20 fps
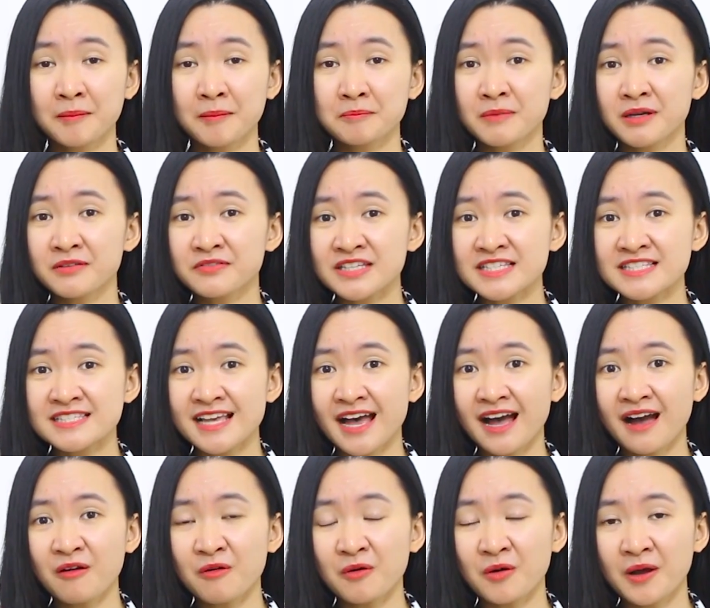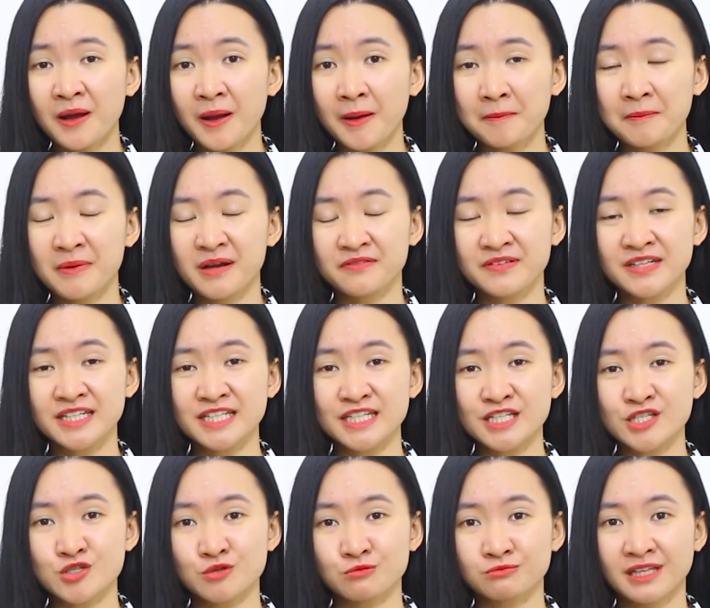Bởi vì sao? Bởi
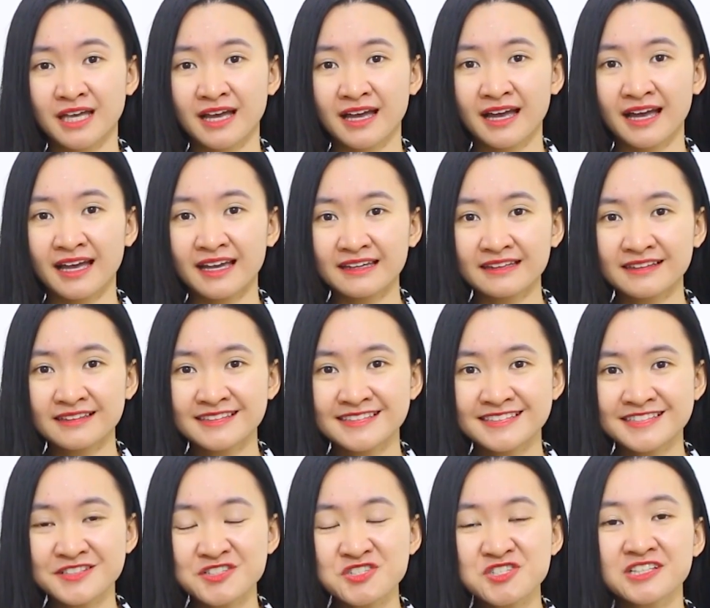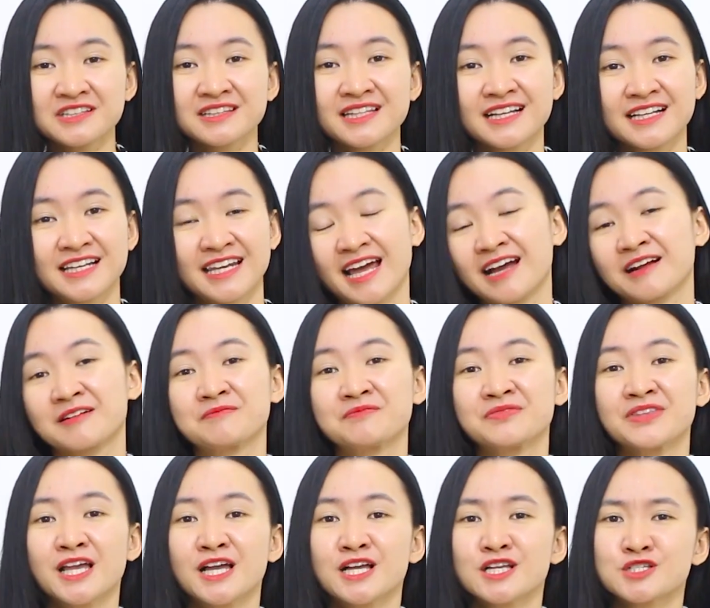vì chúng ta hãy giữ sự tĩnh lặng,
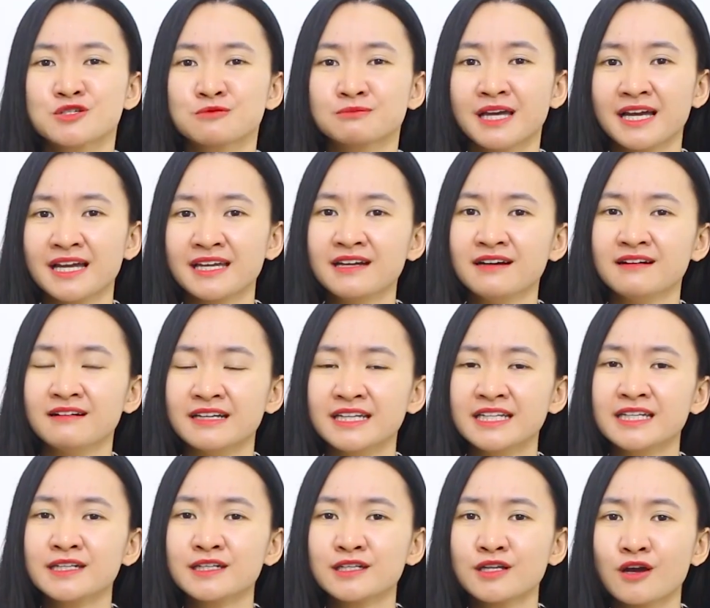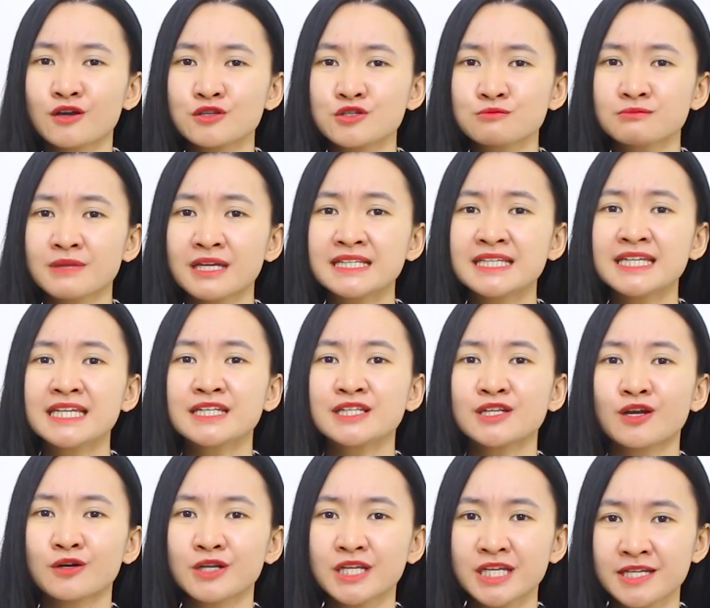chúng ta hãy ở yên đó, chúng ta
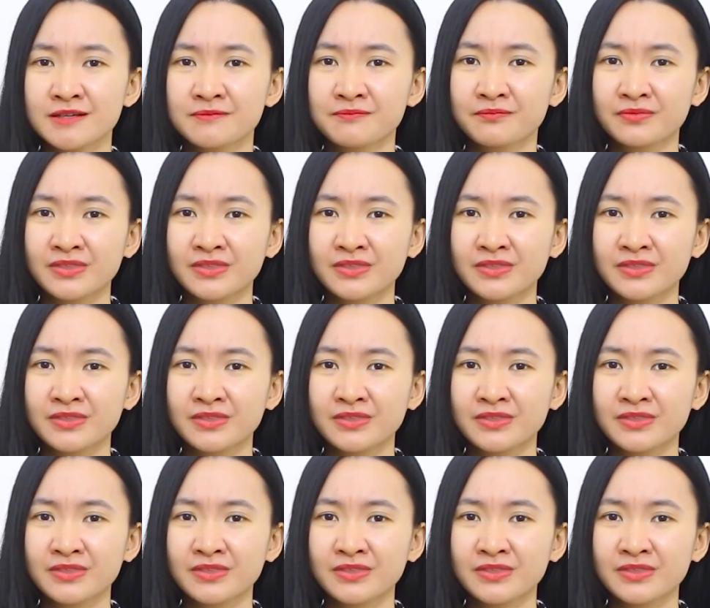nhìn nó đi.